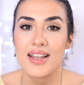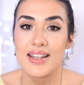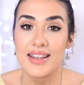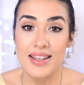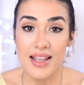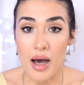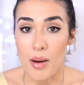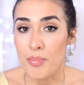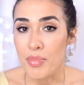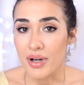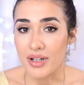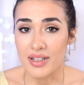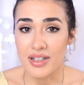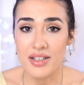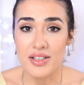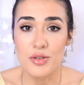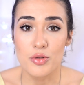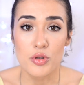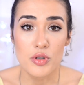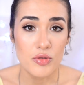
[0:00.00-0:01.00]
Да,
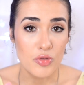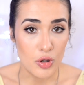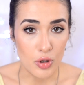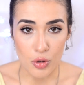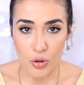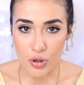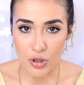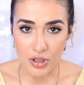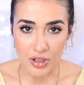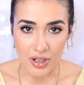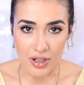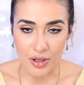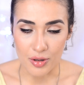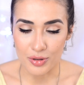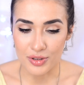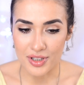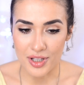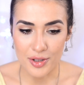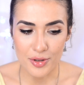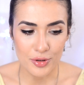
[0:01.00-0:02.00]
покрытие у него легкое,
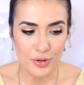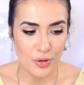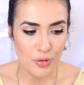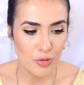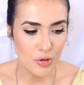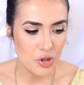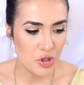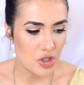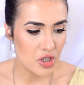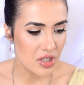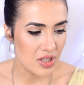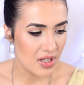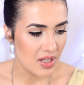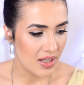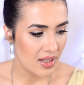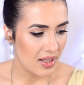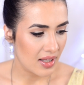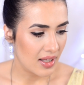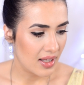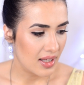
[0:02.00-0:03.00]
он дает очень
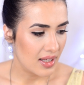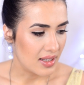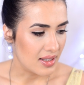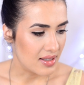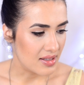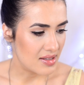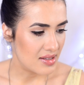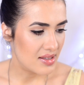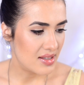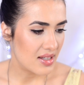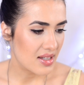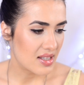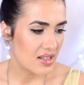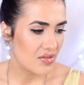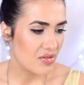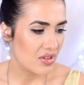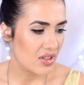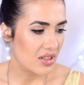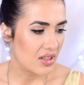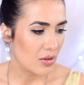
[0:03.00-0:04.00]

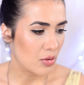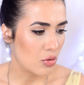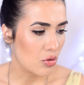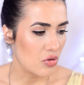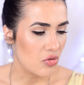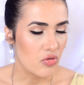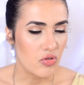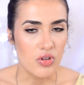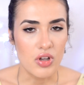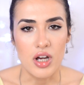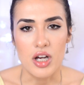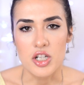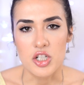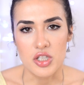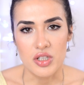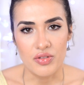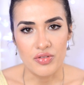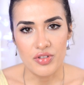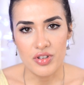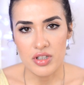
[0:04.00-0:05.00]
естественный такой
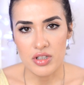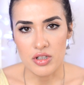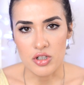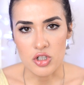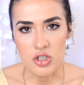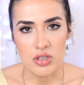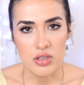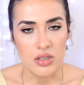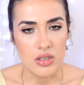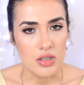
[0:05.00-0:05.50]
влажный финиш.